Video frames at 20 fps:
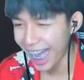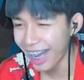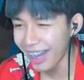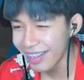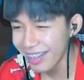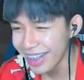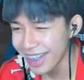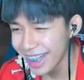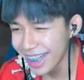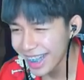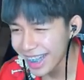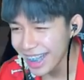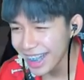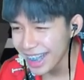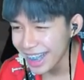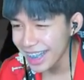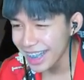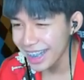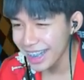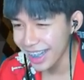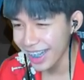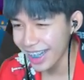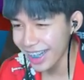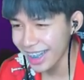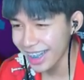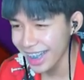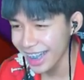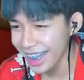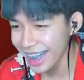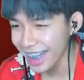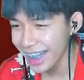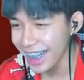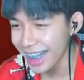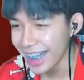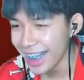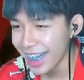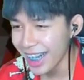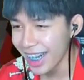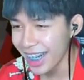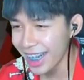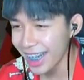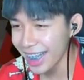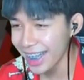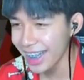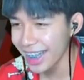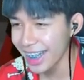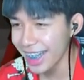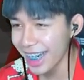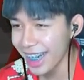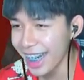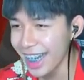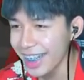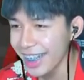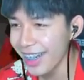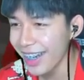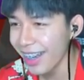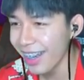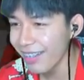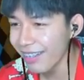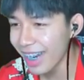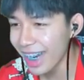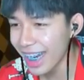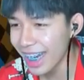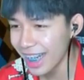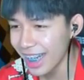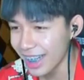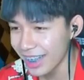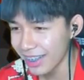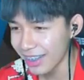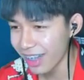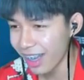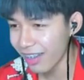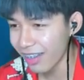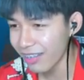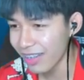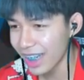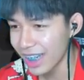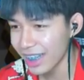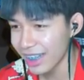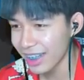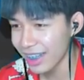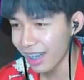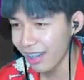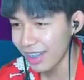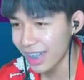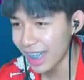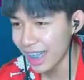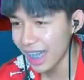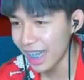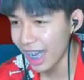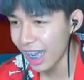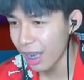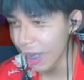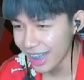มสองหนึ่งเอ้ย เอ้ย เอ้ย เปอร์สุดยอดเปอร์สุดยอดไปเลยอ่ะ